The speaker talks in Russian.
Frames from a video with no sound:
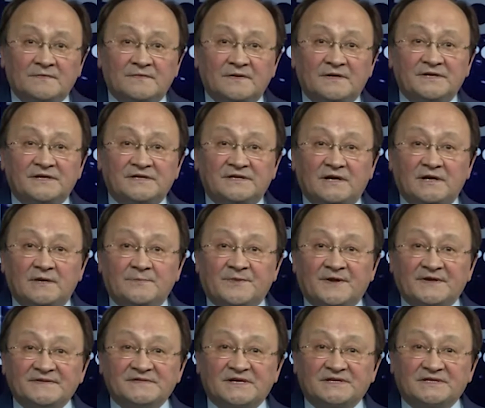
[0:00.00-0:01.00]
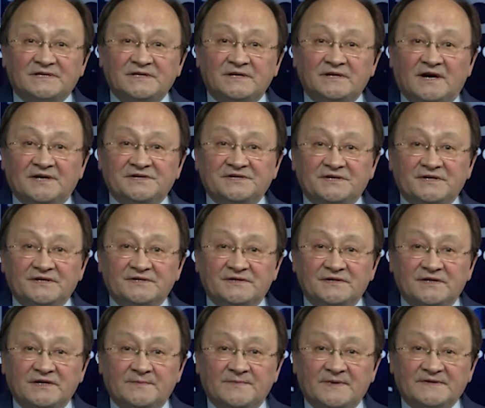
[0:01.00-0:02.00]
На неделе произошли
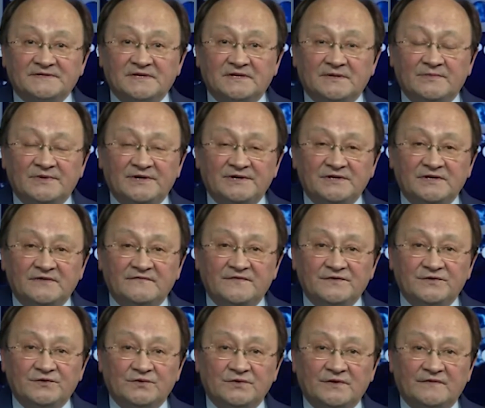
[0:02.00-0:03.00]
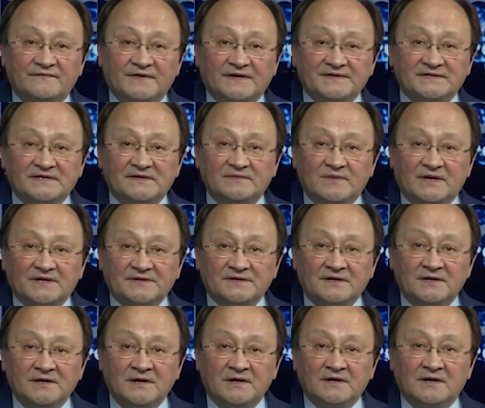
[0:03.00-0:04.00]
очередные послабления введенных в конце
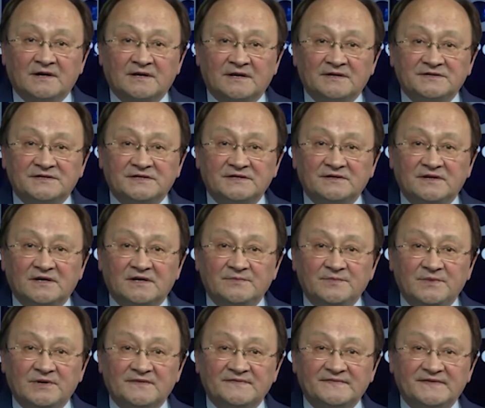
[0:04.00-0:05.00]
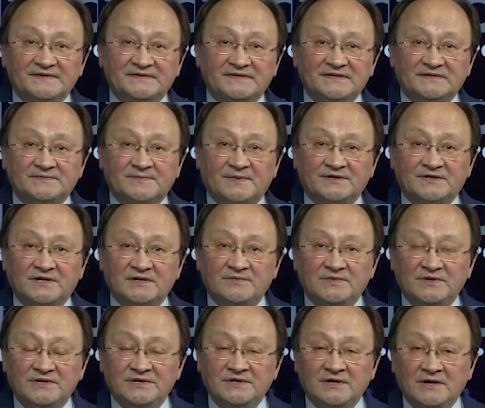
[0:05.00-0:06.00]
марта карантинных мер в связи с
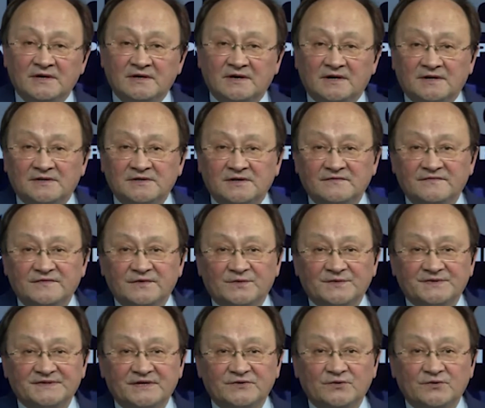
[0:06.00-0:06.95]
пандемией коронавируса.